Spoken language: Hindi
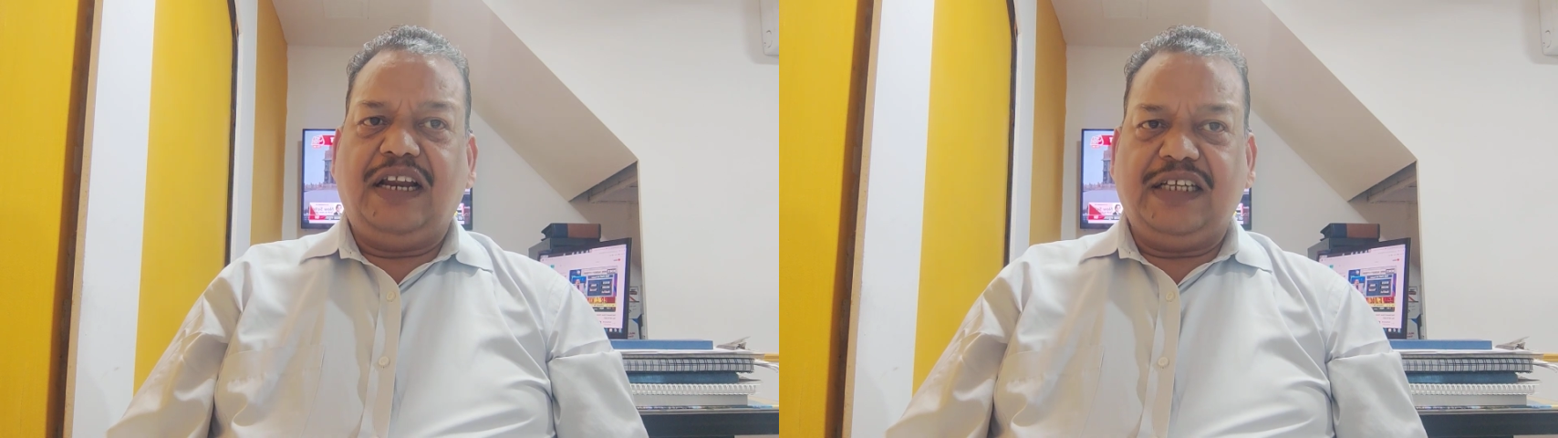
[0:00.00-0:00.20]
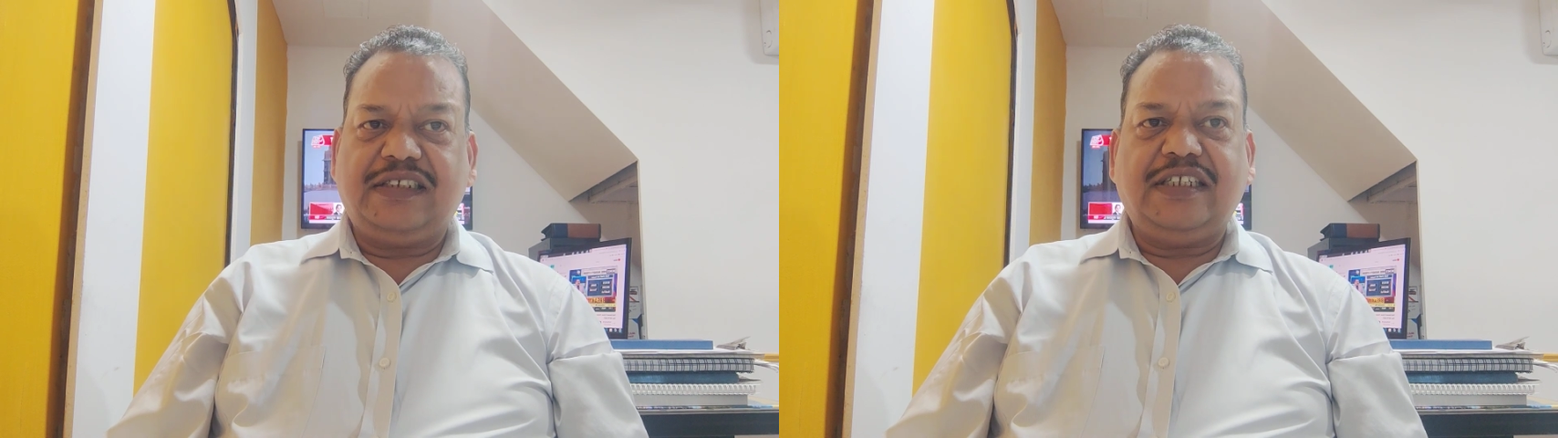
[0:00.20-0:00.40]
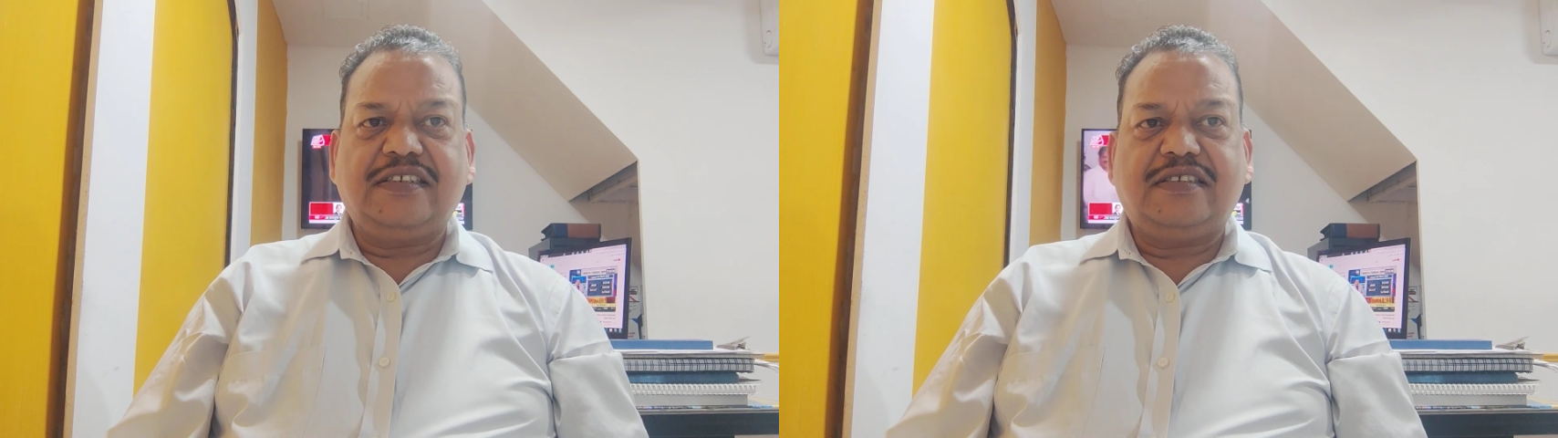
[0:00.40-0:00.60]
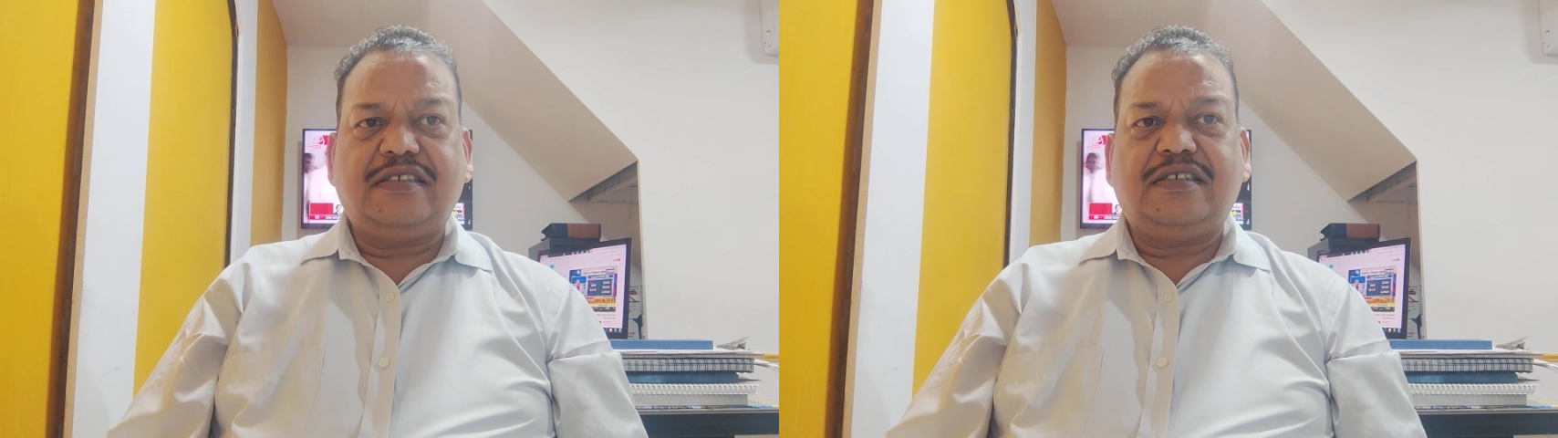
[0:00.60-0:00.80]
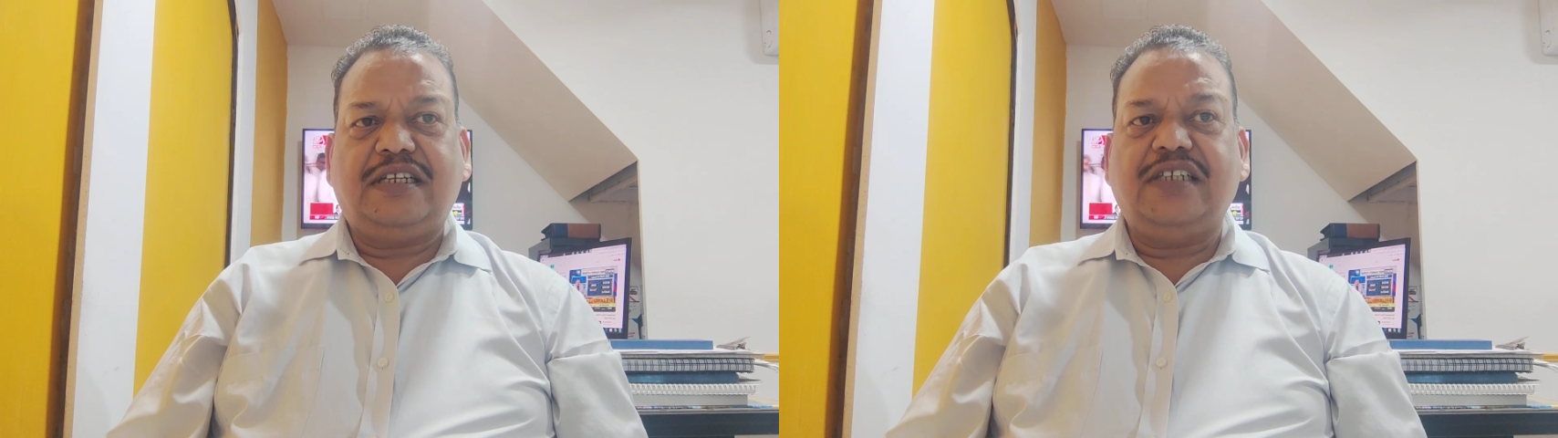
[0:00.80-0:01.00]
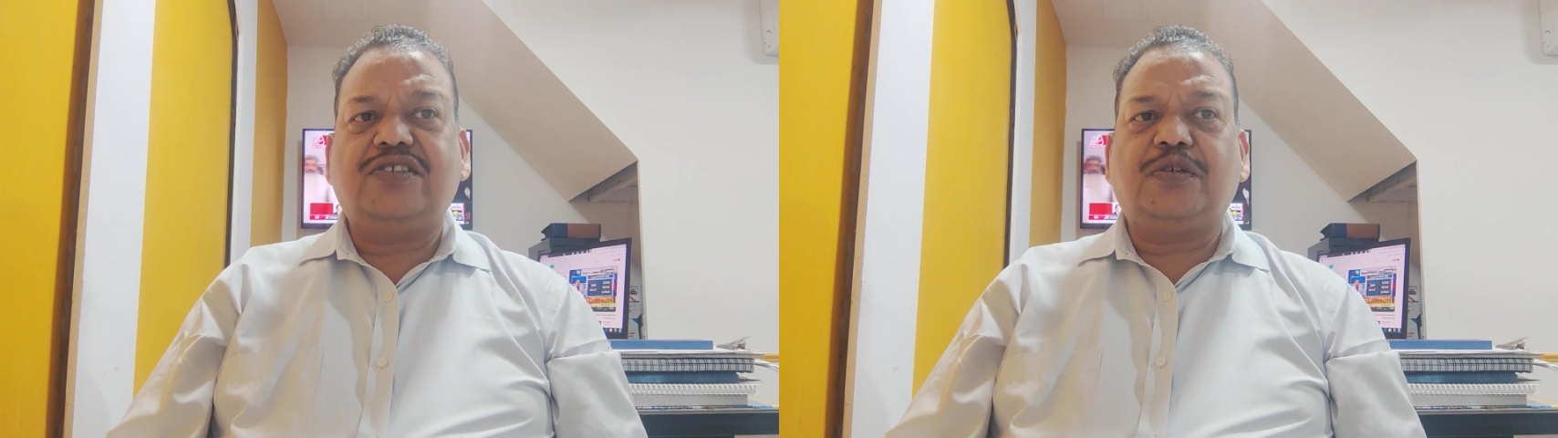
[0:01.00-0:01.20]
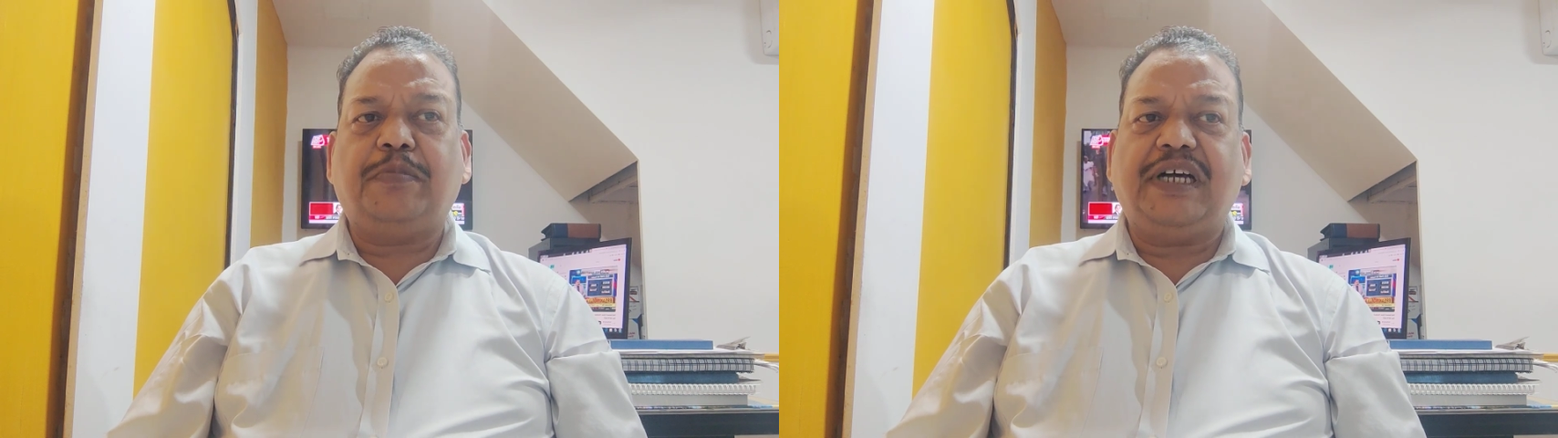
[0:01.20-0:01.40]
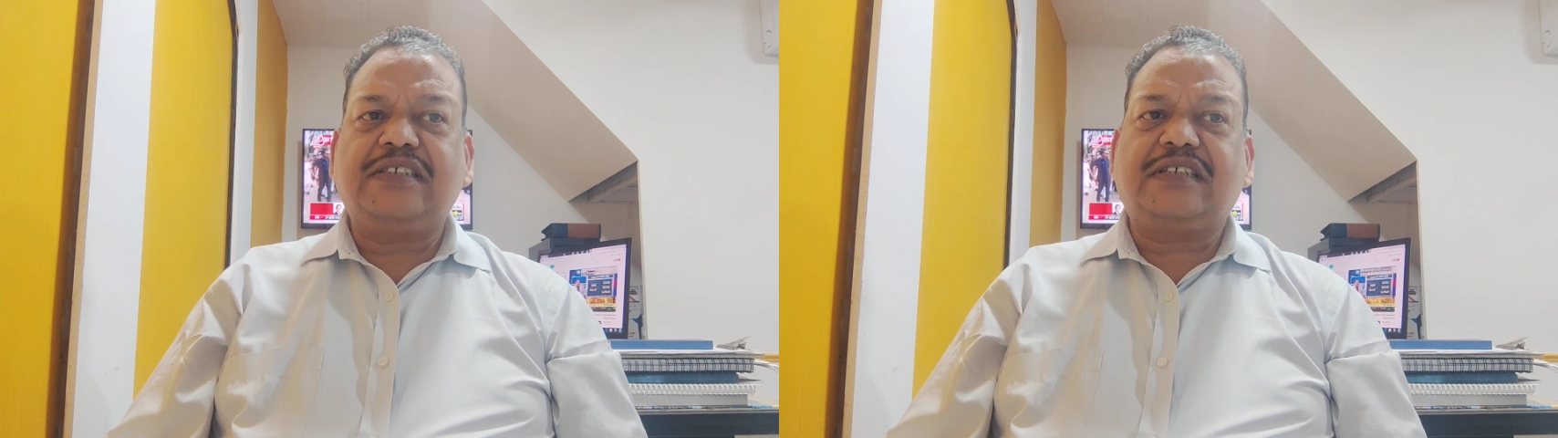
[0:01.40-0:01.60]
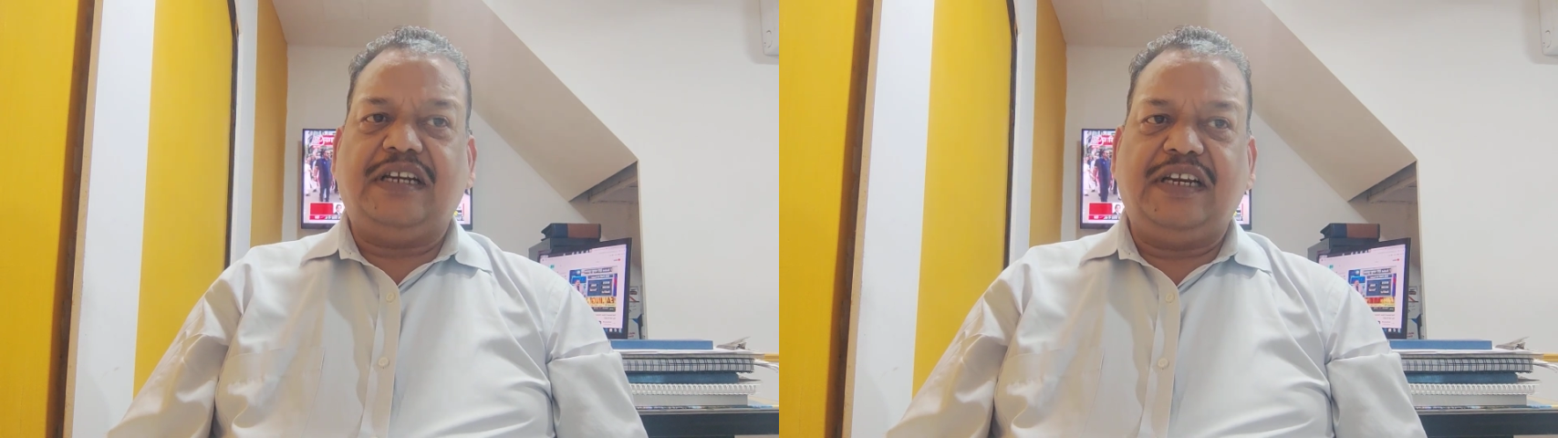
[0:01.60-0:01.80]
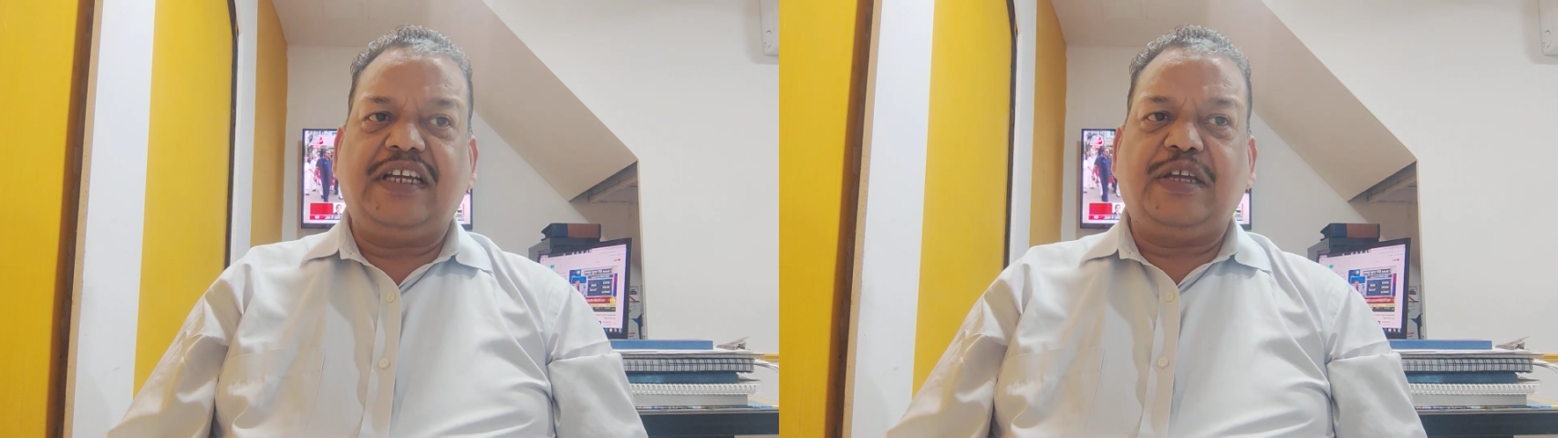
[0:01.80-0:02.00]
लाइसेंस टेस्ट पास
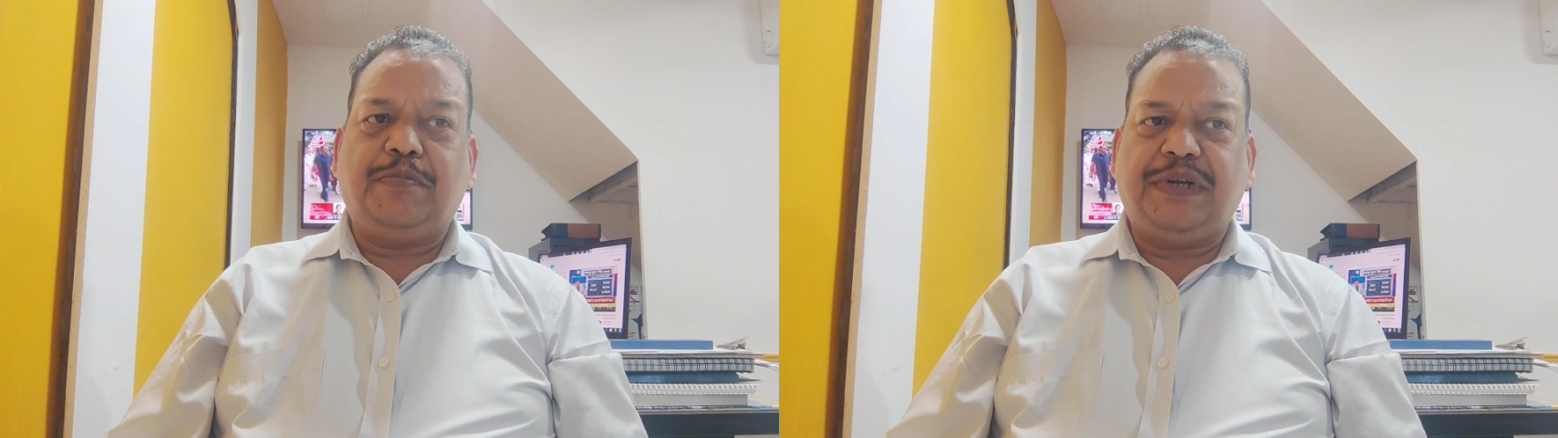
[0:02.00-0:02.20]
करने की